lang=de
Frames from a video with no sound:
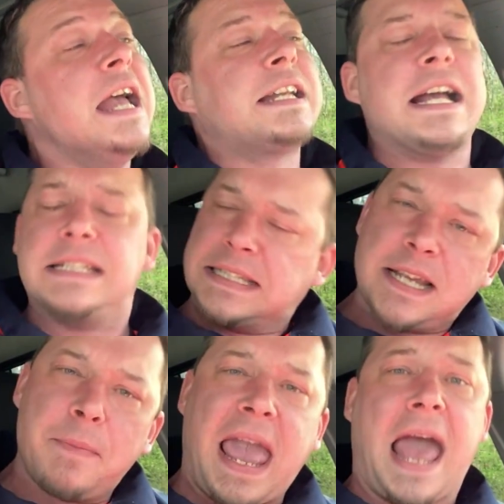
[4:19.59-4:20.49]
da ist es
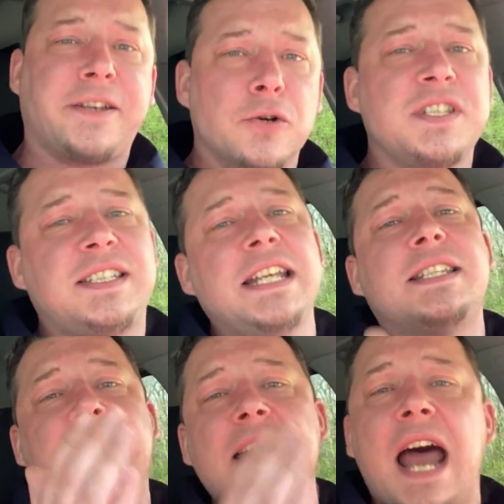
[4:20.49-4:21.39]
im
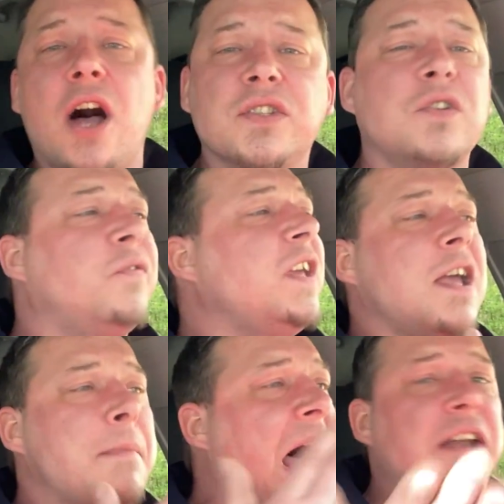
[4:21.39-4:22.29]
Rettungsdienst genauso wie
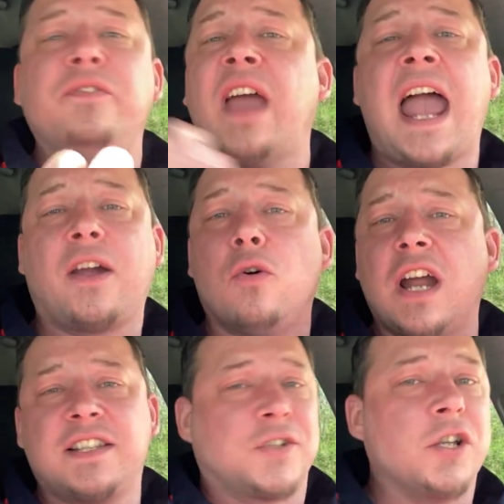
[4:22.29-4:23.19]
im Handwerk
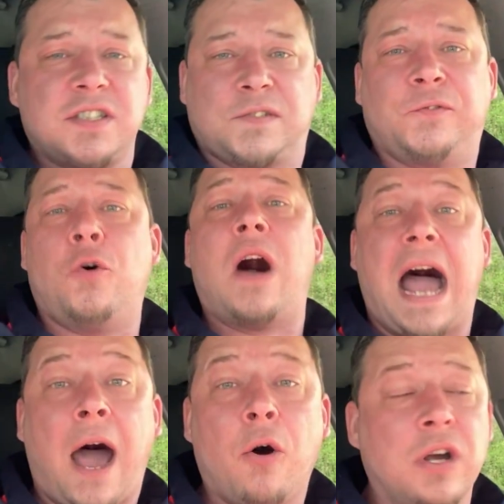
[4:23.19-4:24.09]
oder sonst wo
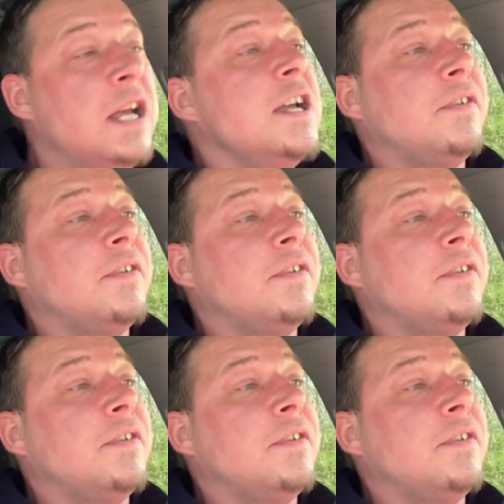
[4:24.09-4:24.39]
auch.